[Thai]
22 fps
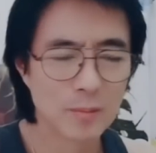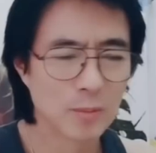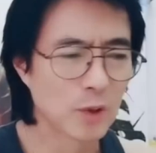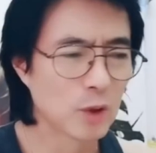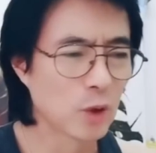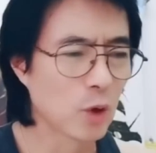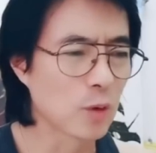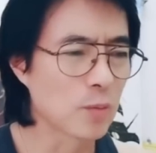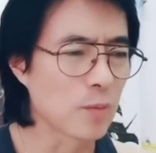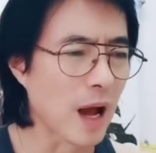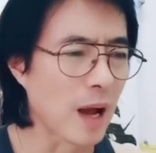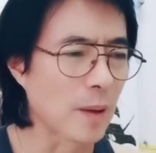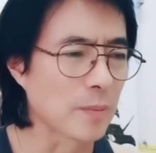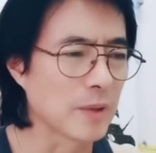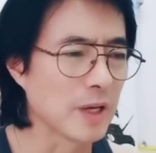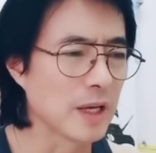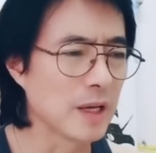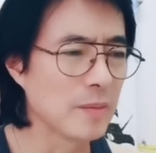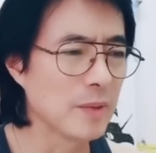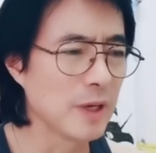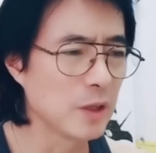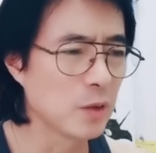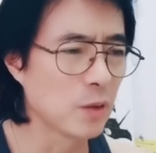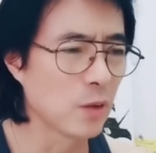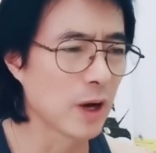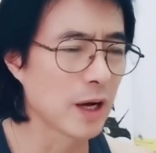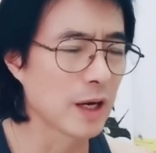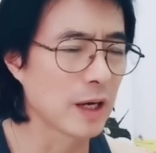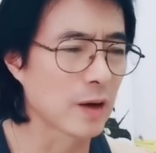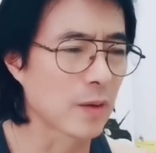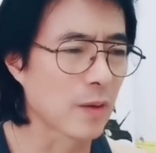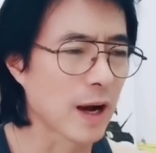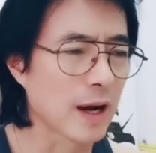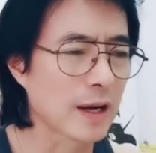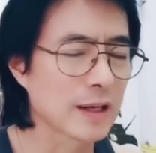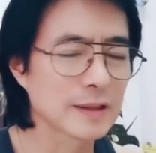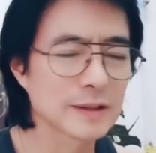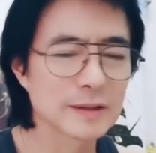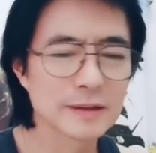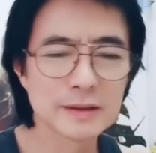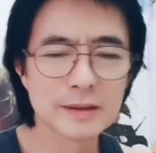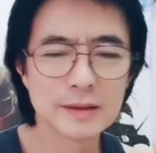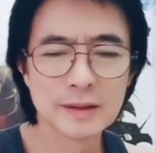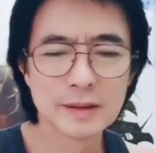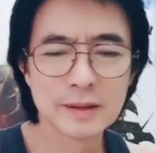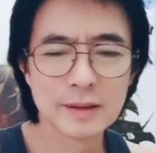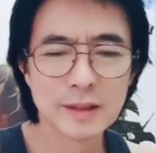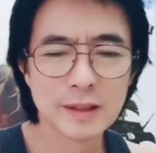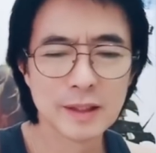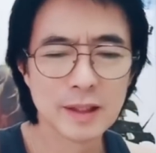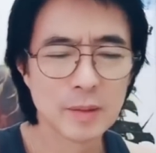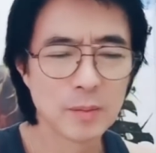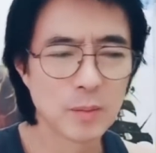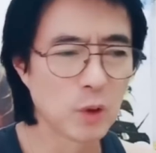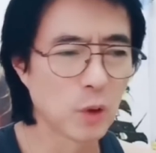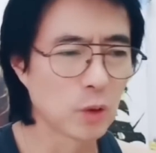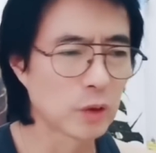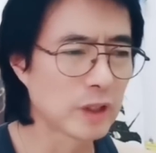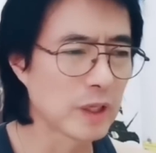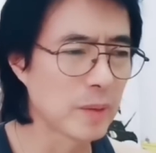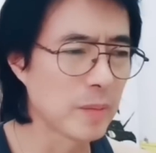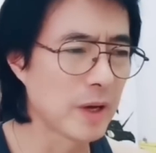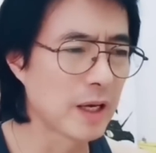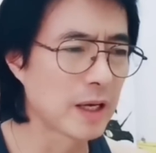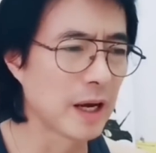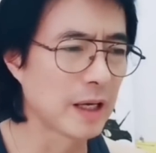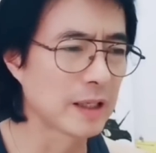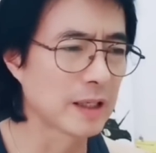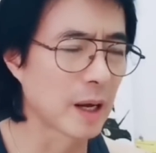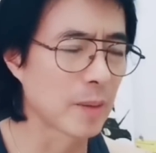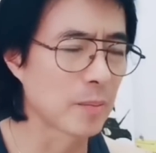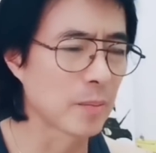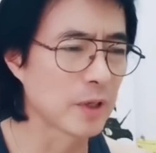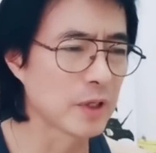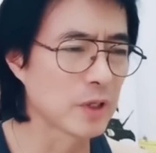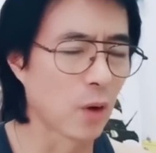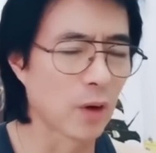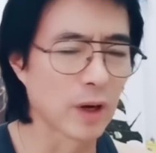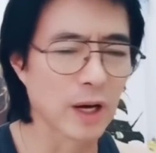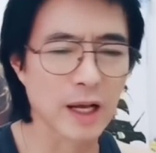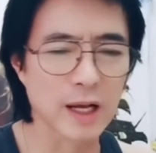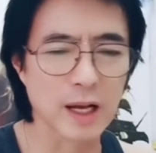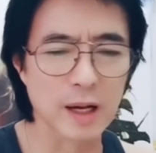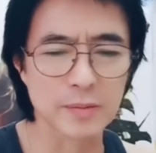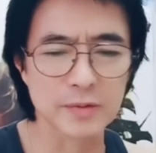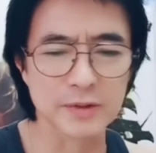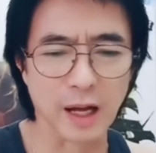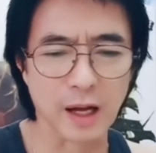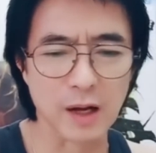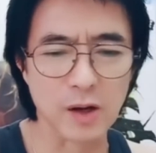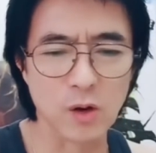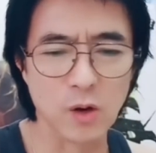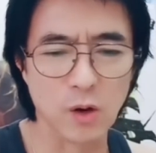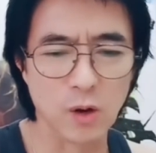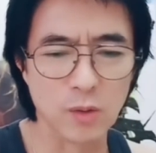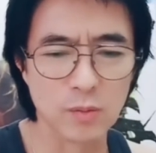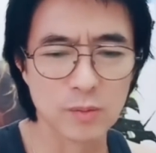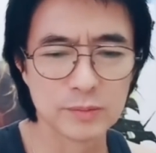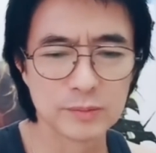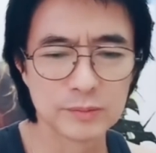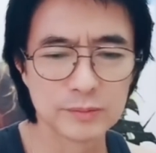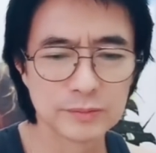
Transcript: มนุษย์แบบนี้มีด้วยเหรอวะ มนุษย์ที่ไม่เคยทำประโยชน์อะไรกับสังคม